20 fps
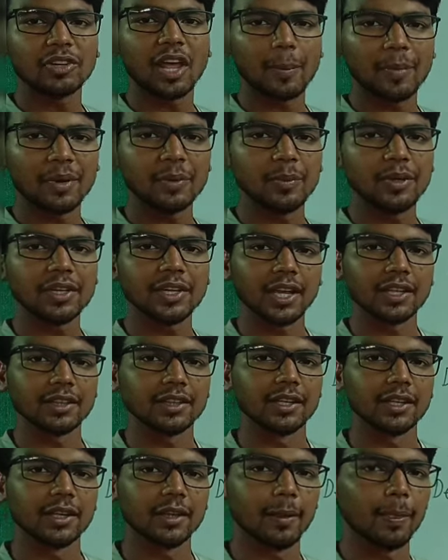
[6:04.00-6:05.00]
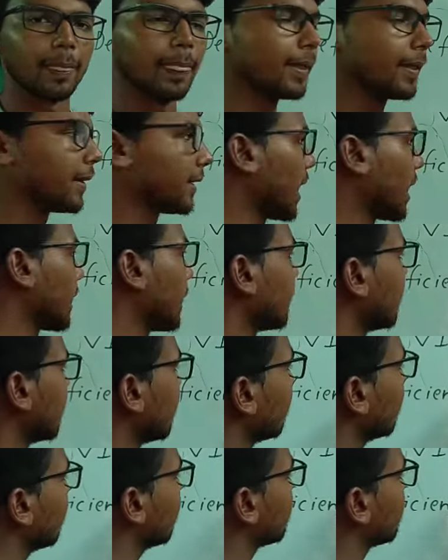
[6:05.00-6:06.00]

विटामिन भी कहते हैं क्या कहते हैं